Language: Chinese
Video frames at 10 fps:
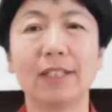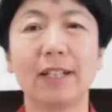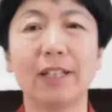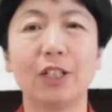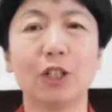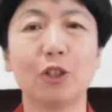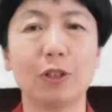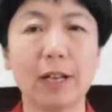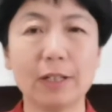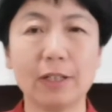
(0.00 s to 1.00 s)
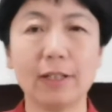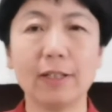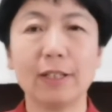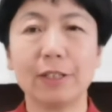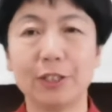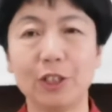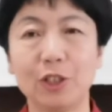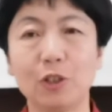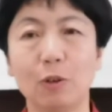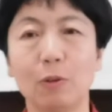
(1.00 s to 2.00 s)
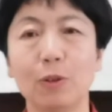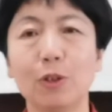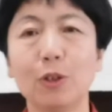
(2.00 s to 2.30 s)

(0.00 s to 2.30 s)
可以使全身肌肉